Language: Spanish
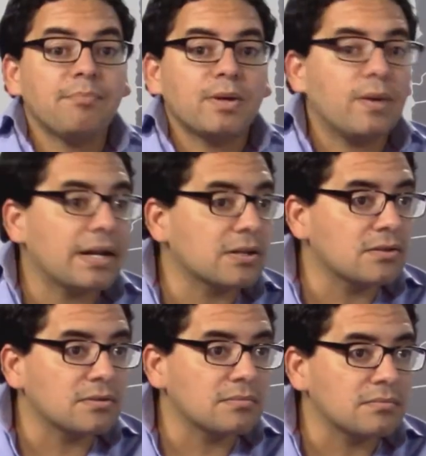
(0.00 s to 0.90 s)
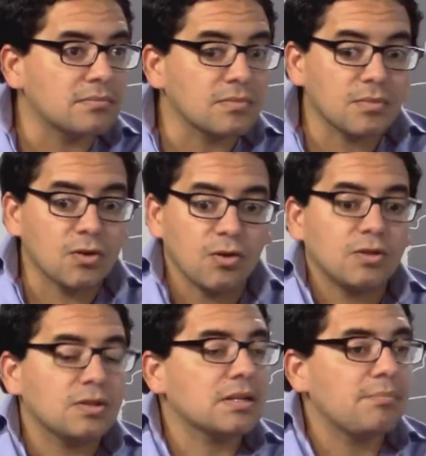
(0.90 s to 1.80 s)
probar con,
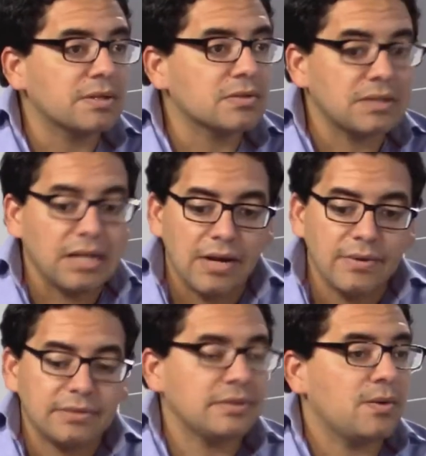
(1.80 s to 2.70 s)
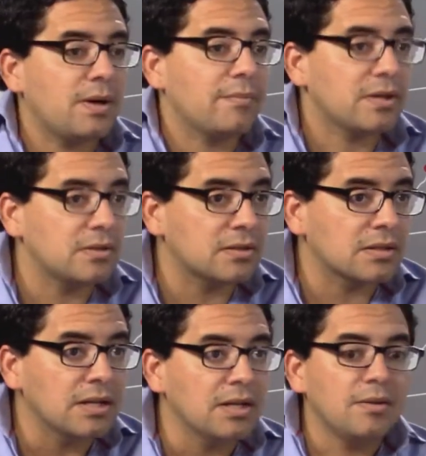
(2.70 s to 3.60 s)
otras personas a ver si nos va
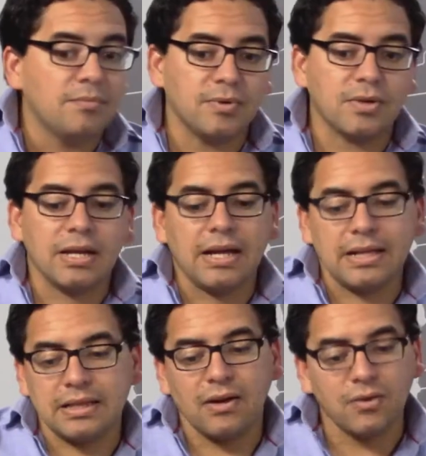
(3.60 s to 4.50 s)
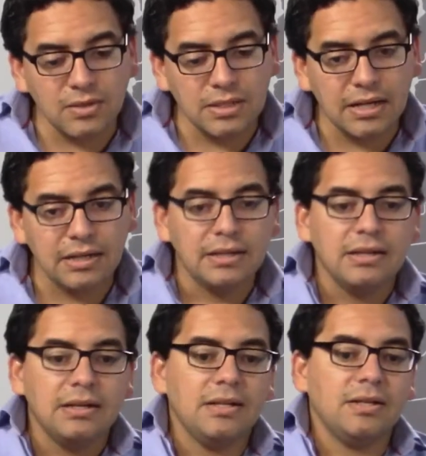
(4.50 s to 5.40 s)
mejor, porque hasta ahora,
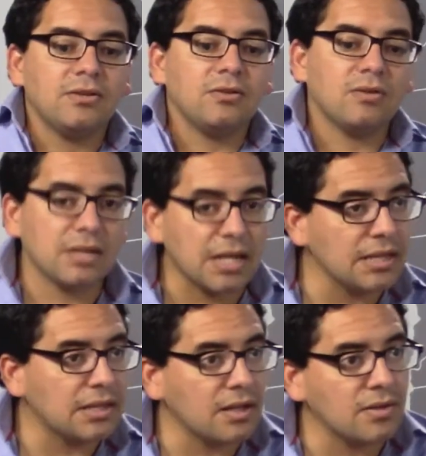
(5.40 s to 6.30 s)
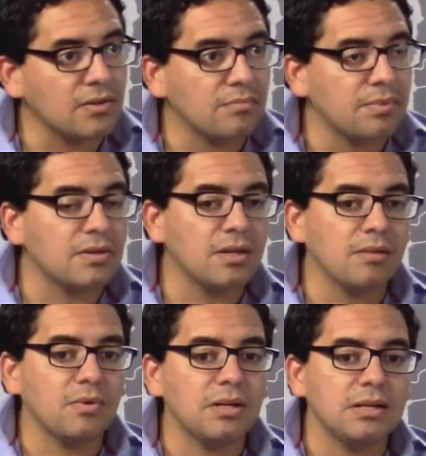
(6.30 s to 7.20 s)
en estos 30 años de
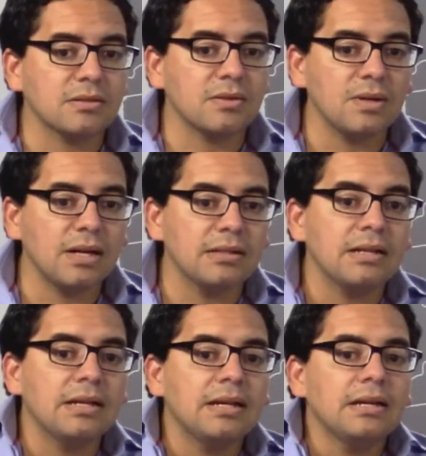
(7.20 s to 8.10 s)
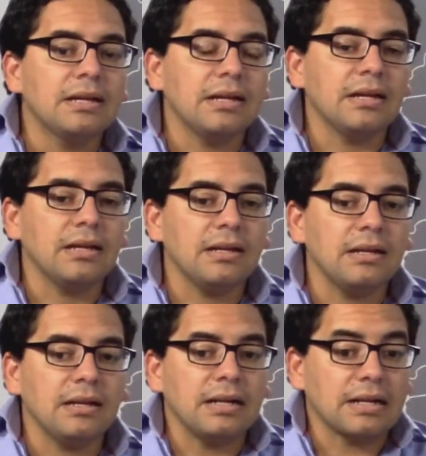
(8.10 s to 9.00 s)
peronismo en la ciudad, eh,